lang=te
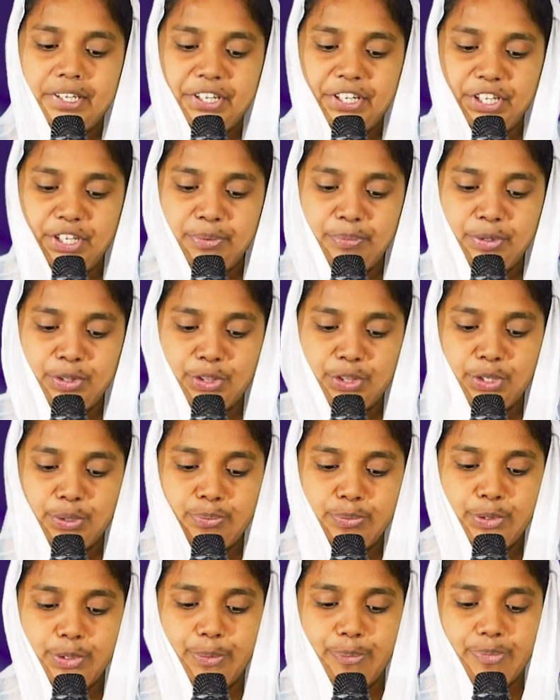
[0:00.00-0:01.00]

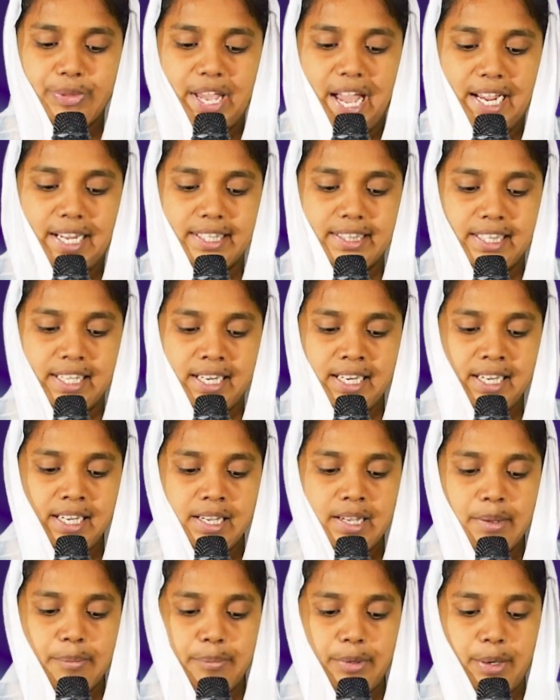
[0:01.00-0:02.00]
నియమితము అయితే
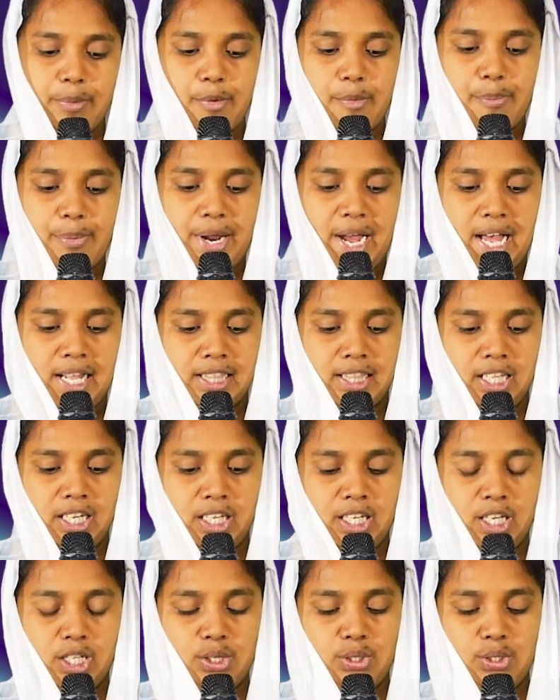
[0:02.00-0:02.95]
మేము ప్రార్థన